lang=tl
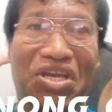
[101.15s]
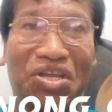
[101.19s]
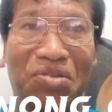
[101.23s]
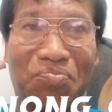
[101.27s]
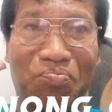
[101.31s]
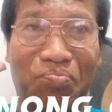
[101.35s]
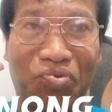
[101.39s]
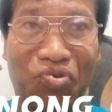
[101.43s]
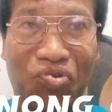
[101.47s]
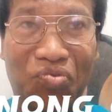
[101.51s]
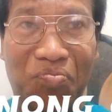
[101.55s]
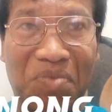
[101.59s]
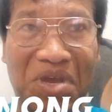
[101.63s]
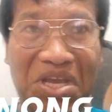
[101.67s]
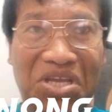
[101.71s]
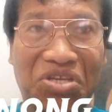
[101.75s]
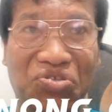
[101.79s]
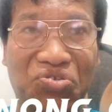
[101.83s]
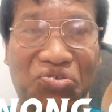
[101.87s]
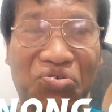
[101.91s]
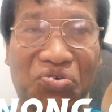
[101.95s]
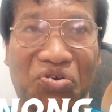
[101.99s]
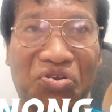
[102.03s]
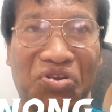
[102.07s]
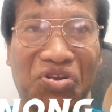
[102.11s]

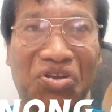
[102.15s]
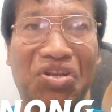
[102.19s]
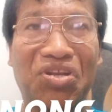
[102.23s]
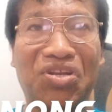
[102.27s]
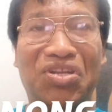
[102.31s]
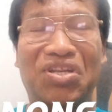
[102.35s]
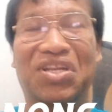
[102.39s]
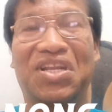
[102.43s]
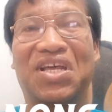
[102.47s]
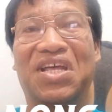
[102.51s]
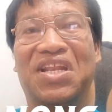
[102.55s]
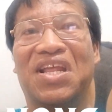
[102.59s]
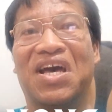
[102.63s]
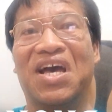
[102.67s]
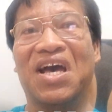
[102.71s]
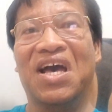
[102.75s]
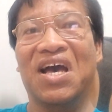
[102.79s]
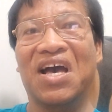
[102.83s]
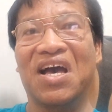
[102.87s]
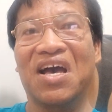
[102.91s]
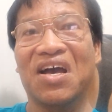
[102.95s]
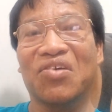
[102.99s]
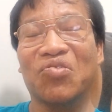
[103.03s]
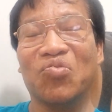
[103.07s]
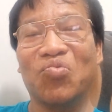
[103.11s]
information na
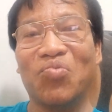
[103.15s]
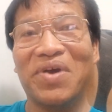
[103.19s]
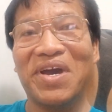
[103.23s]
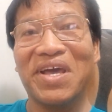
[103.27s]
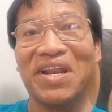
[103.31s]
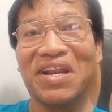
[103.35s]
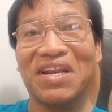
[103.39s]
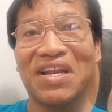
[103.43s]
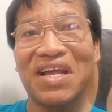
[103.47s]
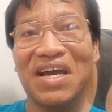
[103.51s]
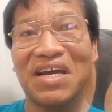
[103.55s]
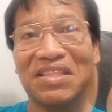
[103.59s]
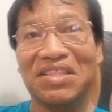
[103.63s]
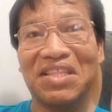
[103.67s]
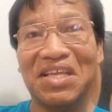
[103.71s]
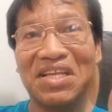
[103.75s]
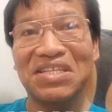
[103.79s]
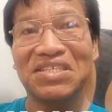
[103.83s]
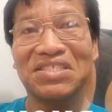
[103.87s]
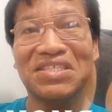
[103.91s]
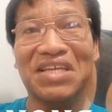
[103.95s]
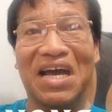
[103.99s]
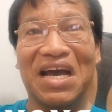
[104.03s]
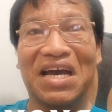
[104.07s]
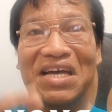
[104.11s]
naa-acquire
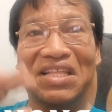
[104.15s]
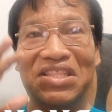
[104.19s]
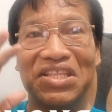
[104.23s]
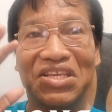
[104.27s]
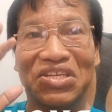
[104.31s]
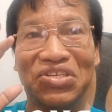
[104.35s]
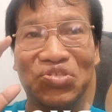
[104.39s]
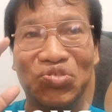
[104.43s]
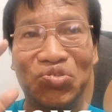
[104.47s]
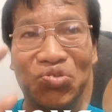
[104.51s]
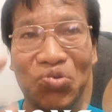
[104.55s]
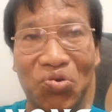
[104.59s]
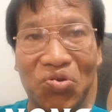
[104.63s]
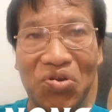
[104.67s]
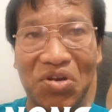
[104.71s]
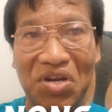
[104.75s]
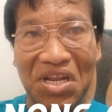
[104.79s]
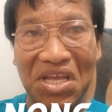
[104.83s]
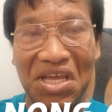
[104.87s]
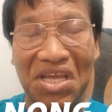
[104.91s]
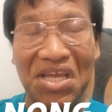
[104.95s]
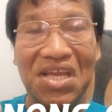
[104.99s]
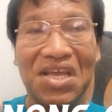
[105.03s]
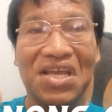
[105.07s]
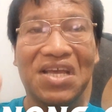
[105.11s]
natin sa ating
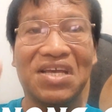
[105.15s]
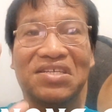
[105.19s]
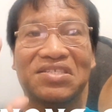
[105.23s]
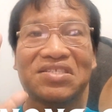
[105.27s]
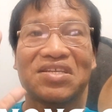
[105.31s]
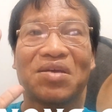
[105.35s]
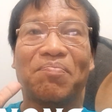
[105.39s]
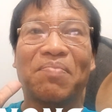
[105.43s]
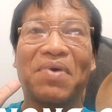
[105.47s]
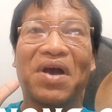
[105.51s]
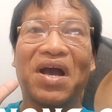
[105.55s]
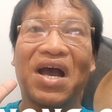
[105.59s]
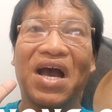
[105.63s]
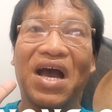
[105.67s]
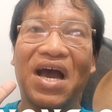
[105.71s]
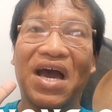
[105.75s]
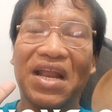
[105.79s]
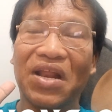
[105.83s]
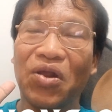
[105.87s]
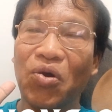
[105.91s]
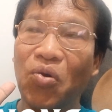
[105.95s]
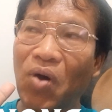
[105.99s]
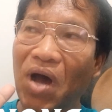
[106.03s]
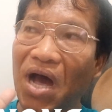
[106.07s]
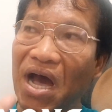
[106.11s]
journey sa
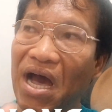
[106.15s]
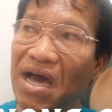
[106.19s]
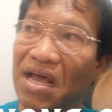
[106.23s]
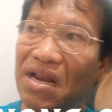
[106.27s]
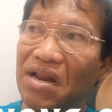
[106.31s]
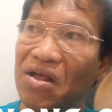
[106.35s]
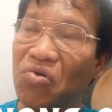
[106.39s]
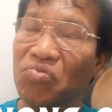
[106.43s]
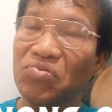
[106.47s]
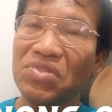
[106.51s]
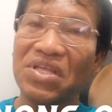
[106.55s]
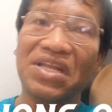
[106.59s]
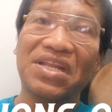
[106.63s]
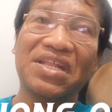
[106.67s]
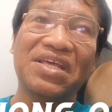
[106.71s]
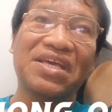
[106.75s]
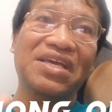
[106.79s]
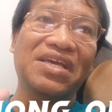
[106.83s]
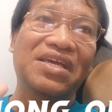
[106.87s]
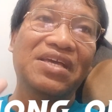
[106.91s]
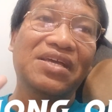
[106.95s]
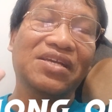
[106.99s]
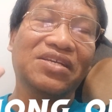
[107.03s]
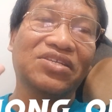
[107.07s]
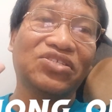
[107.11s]
pang-araw-araw na
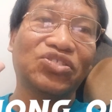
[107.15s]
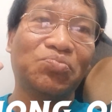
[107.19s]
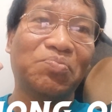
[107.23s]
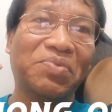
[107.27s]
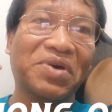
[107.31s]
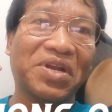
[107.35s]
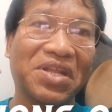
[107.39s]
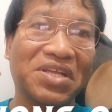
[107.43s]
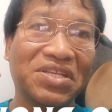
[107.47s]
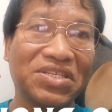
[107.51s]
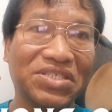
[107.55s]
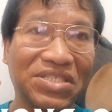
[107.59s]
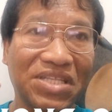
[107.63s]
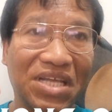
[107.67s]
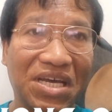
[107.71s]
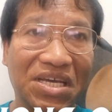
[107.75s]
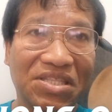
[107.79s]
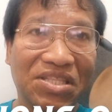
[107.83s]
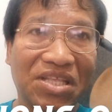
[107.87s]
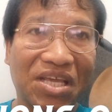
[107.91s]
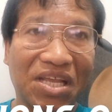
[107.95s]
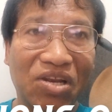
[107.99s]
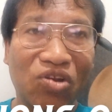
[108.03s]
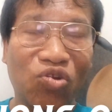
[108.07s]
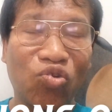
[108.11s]
na-experience
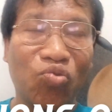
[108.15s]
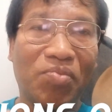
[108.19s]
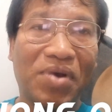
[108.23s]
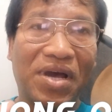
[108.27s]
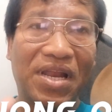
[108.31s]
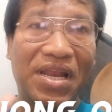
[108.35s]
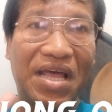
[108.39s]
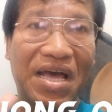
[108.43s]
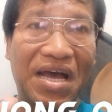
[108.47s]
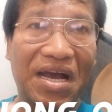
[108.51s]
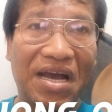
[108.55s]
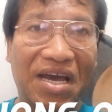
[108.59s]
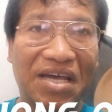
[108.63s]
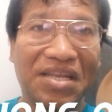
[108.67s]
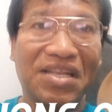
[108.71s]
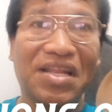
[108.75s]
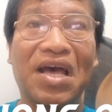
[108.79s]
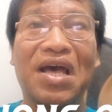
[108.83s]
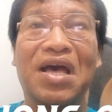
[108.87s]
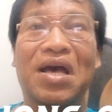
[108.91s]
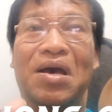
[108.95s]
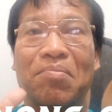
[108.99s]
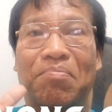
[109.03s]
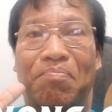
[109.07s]
natin lumalakad